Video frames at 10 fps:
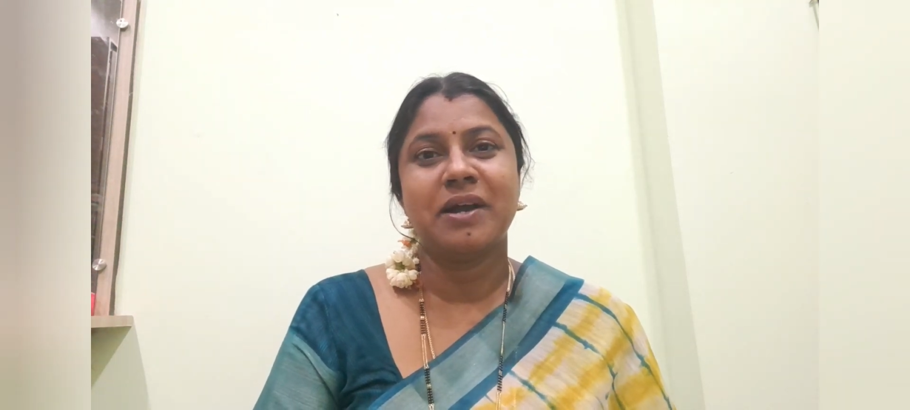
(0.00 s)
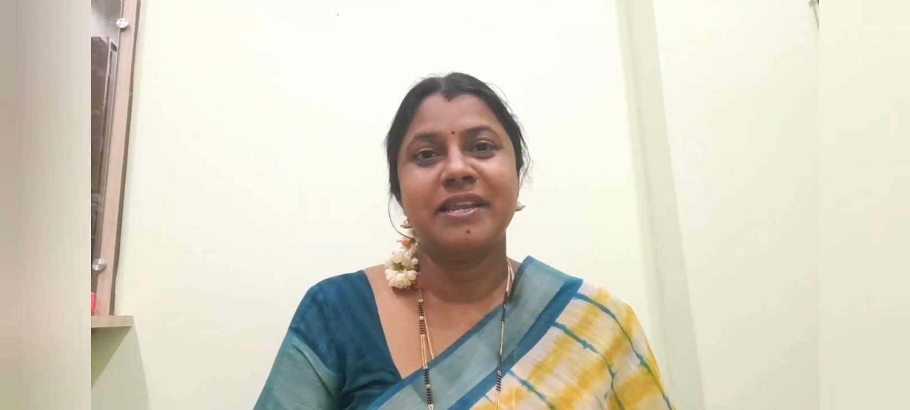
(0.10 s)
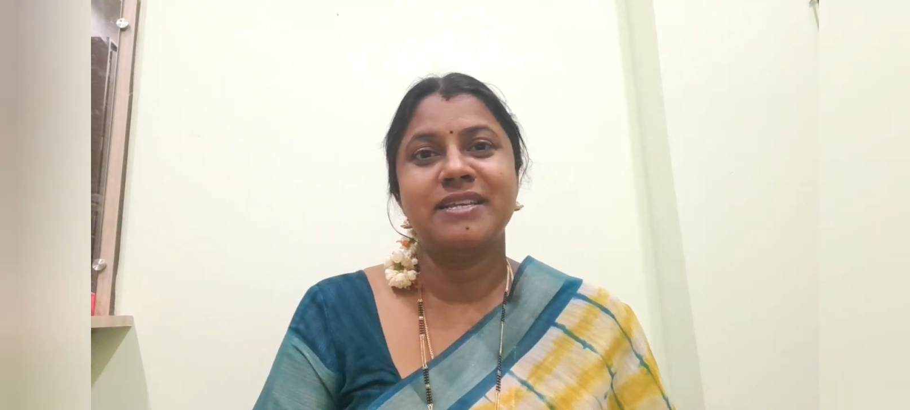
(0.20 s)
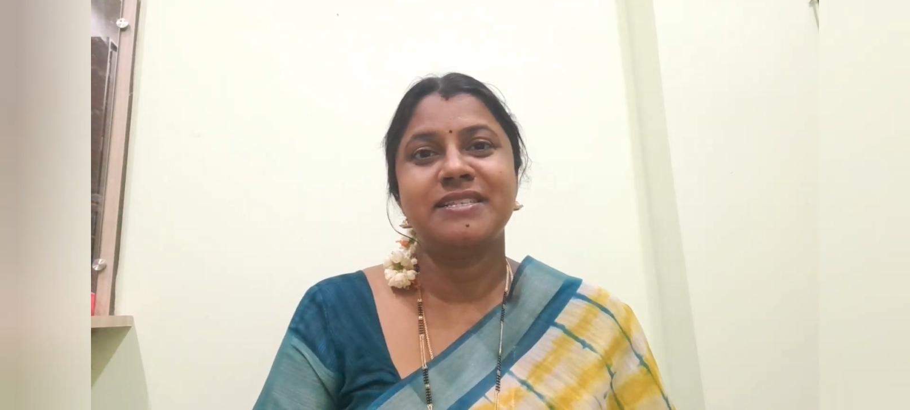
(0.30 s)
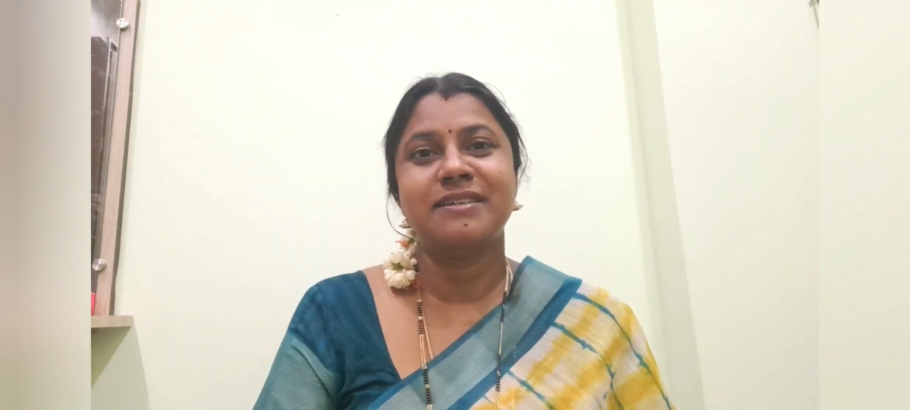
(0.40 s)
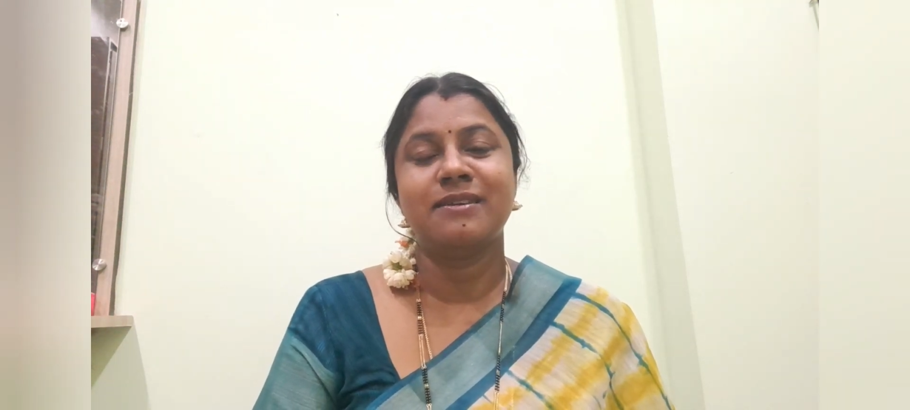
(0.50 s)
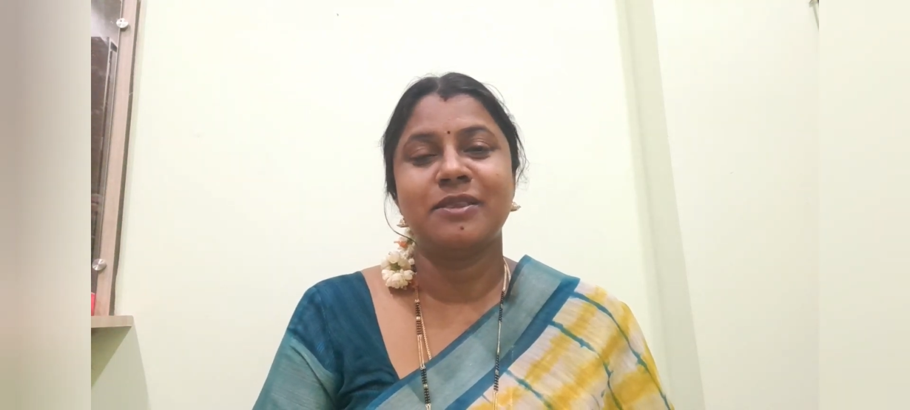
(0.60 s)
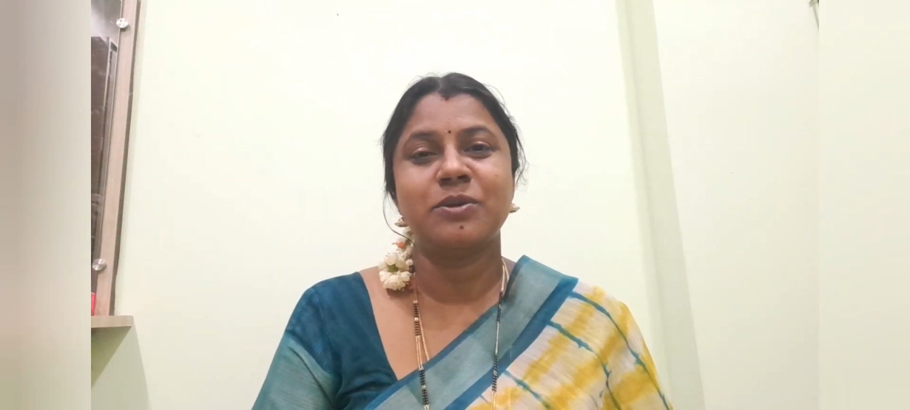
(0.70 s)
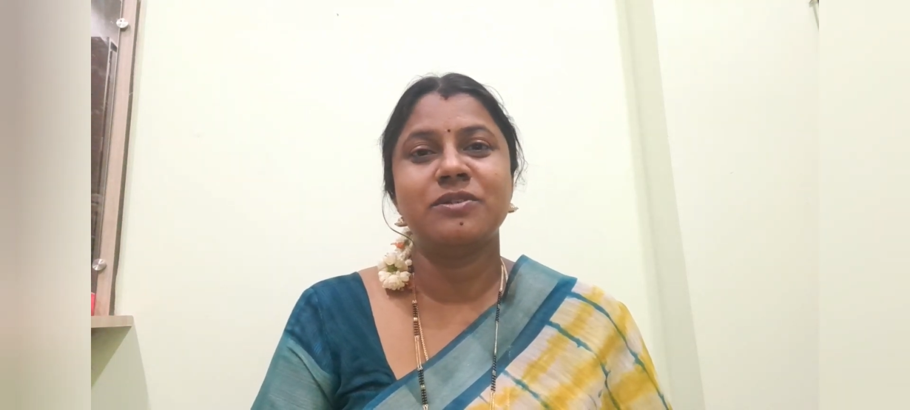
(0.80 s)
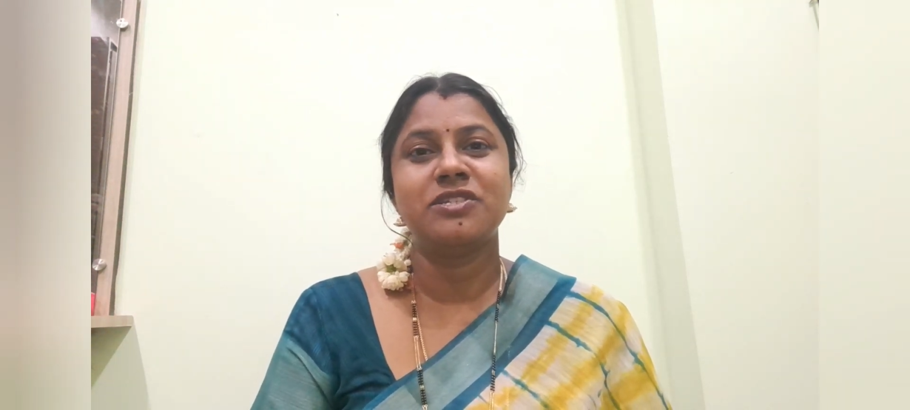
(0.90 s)
అనేసి
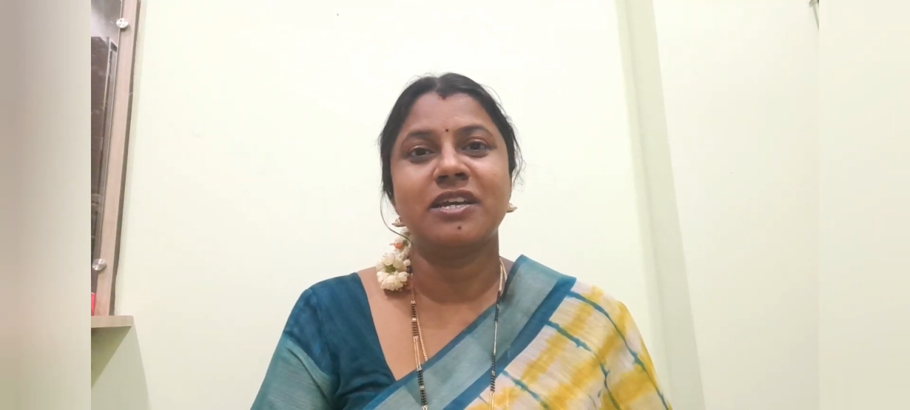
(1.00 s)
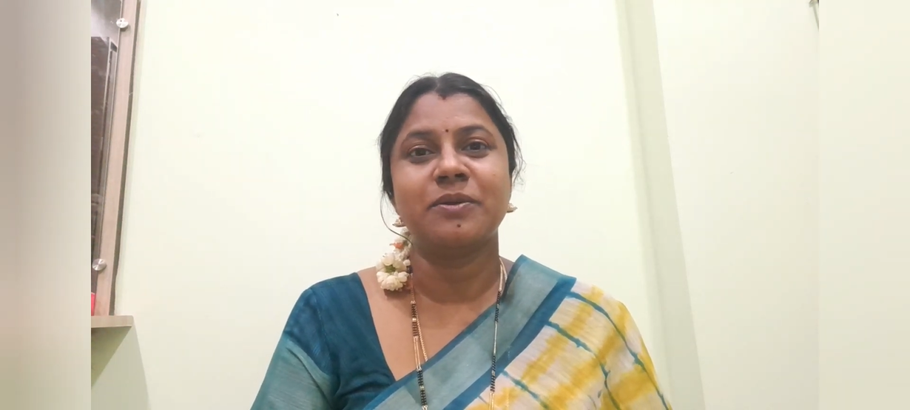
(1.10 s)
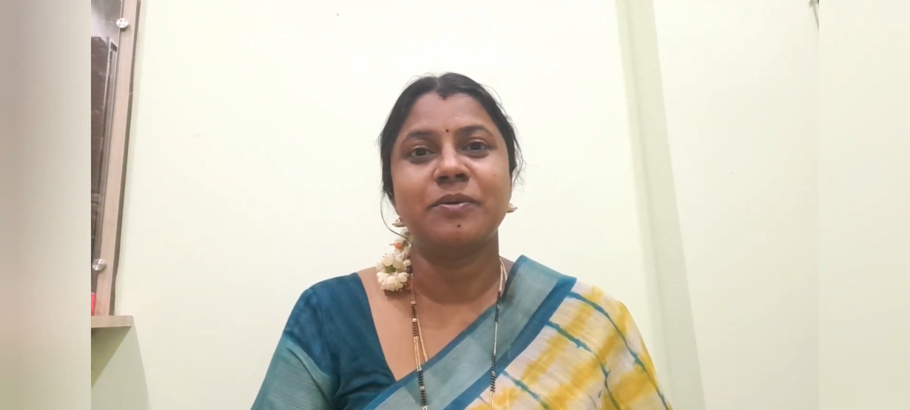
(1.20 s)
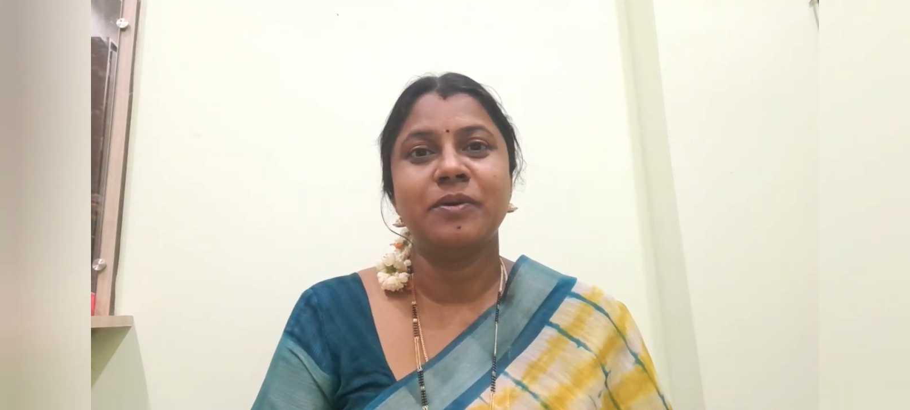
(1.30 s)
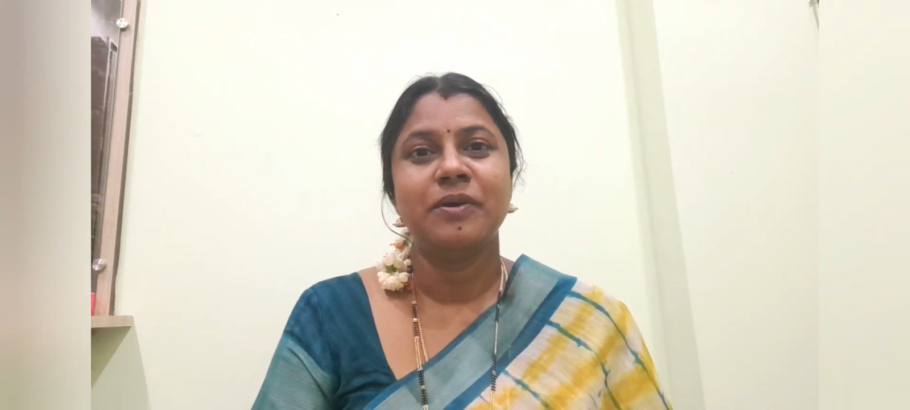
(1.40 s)
కిందకు వచ్చాను